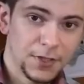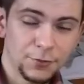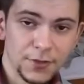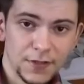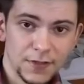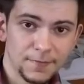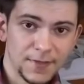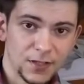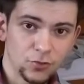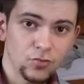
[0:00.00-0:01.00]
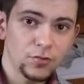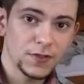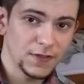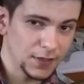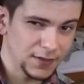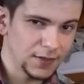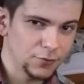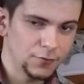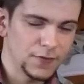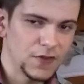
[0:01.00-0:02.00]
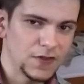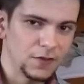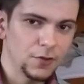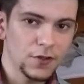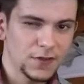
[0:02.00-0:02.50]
Mais suite à cette mise à jour, certains utilisateurs,